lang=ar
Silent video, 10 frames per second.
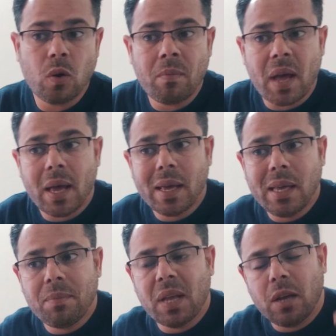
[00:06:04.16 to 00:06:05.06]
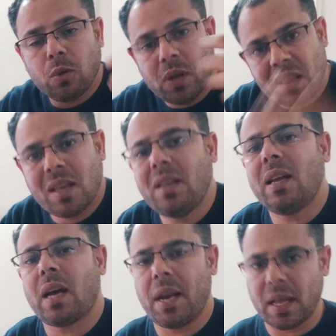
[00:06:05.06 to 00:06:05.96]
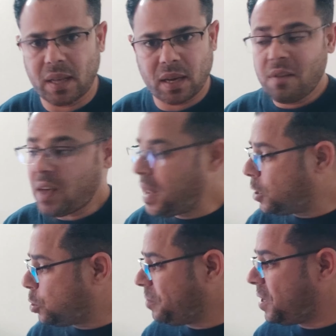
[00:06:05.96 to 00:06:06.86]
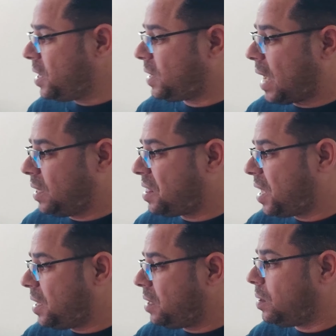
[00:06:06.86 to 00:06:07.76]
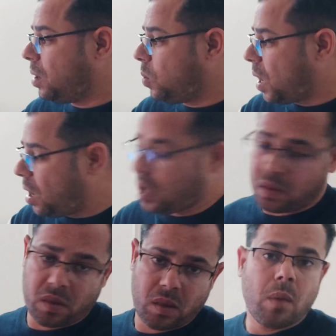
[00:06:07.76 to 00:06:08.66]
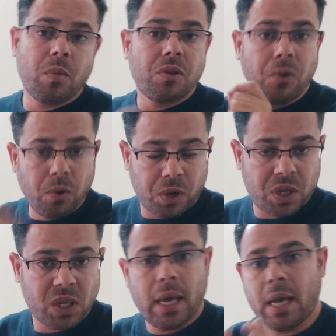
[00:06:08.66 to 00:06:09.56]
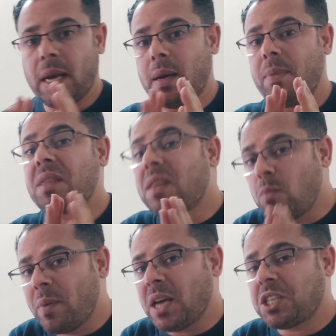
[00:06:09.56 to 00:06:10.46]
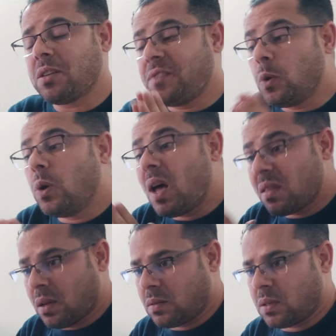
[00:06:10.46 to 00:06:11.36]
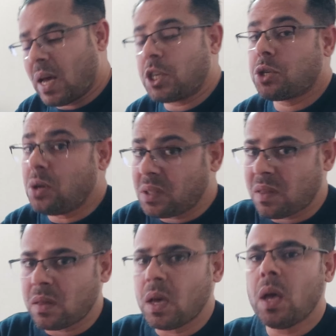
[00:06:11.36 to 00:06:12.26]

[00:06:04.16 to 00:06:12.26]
ان هم يبدا يدخل ناس جديده لقناتك فانا اشوف ان التحديث الجديد اللي هو خاص بظهور البث المباشر في خلاصه الشورتس